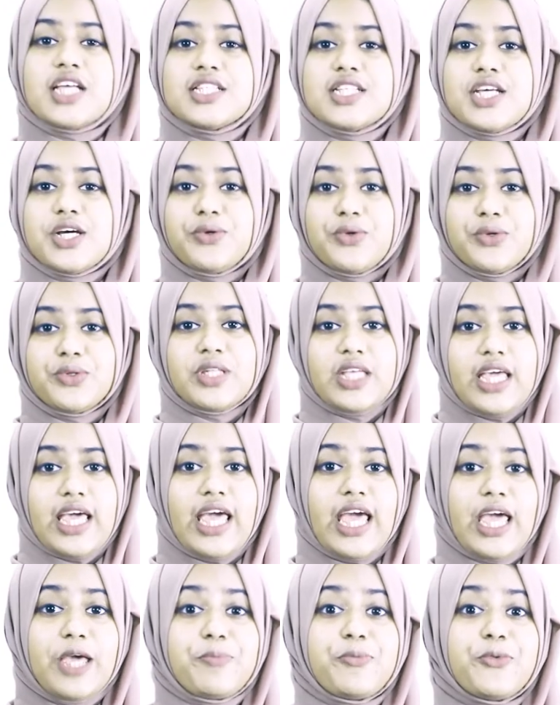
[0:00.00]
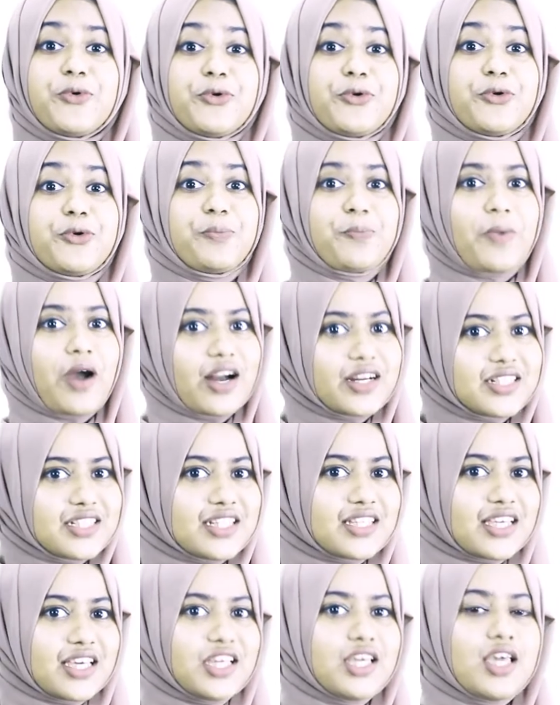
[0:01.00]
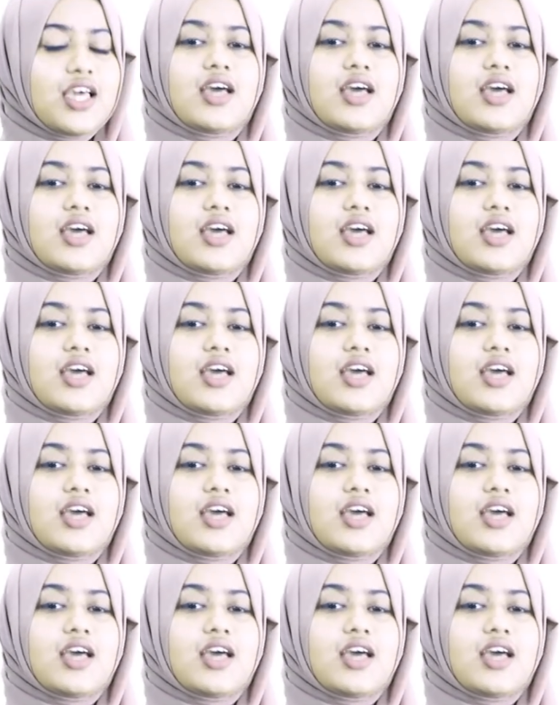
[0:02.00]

যেগুলো দিয়ে এই পুরো পার্টিকে